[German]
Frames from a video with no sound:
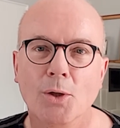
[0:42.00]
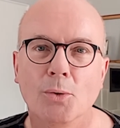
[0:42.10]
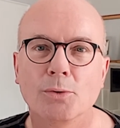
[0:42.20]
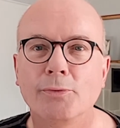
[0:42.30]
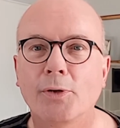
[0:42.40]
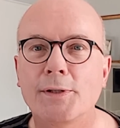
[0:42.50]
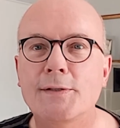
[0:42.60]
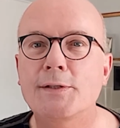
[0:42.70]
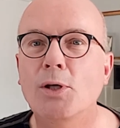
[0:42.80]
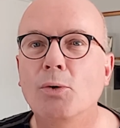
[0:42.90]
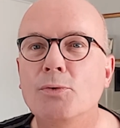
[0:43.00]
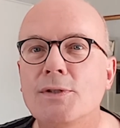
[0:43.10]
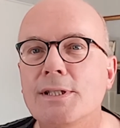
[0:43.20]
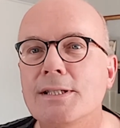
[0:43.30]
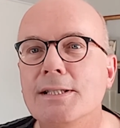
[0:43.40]
Und von den
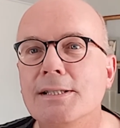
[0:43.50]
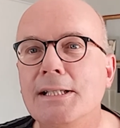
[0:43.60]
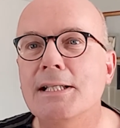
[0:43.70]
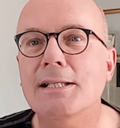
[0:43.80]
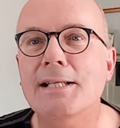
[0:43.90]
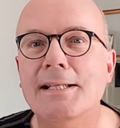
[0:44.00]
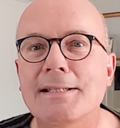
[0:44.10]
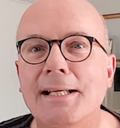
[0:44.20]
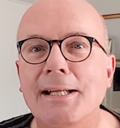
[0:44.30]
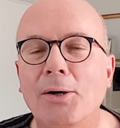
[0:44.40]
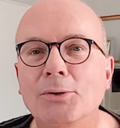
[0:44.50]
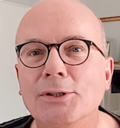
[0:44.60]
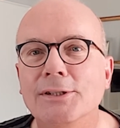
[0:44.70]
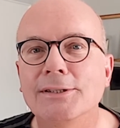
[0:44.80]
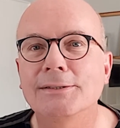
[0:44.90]
Stones ist es dieser Satz, er
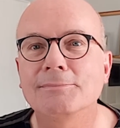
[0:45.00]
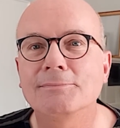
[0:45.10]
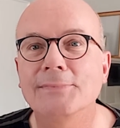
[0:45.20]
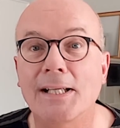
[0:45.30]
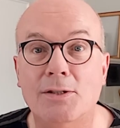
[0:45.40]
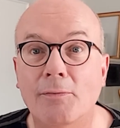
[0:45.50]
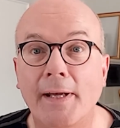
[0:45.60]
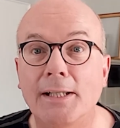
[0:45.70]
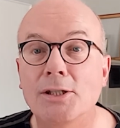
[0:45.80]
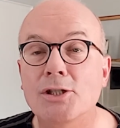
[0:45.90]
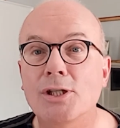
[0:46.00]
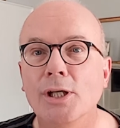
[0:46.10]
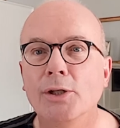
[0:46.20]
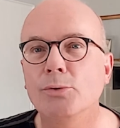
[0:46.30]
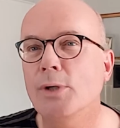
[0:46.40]
lautet, erst auf Englisch,
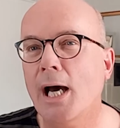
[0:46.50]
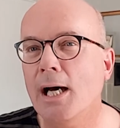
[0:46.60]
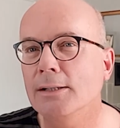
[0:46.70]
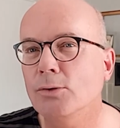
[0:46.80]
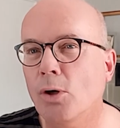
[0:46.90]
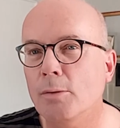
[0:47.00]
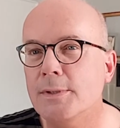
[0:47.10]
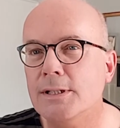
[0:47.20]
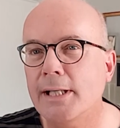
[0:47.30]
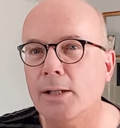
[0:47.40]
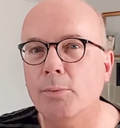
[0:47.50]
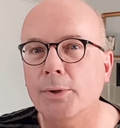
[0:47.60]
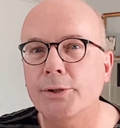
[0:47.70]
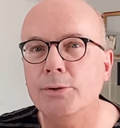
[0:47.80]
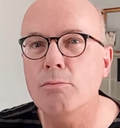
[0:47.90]
You can't always get
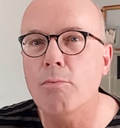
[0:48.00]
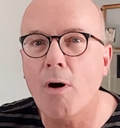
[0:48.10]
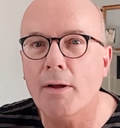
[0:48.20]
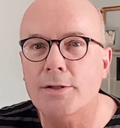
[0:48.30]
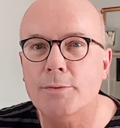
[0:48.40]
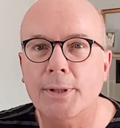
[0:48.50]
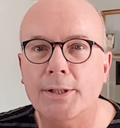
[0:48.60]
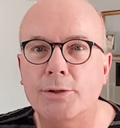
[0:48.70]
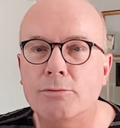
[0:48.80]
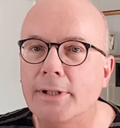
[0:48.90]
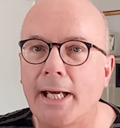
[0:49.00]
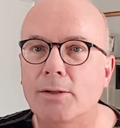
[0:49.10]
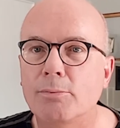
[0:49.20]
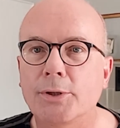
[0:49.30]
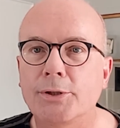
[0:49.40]
what you want, but you
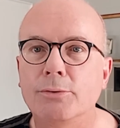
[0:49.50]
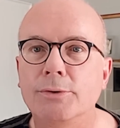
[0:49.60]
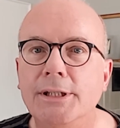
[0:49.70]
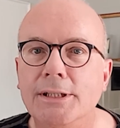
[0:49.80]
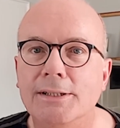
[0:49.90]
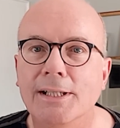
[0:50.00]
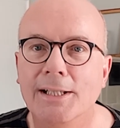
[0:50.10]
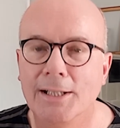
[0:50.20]
get what you need.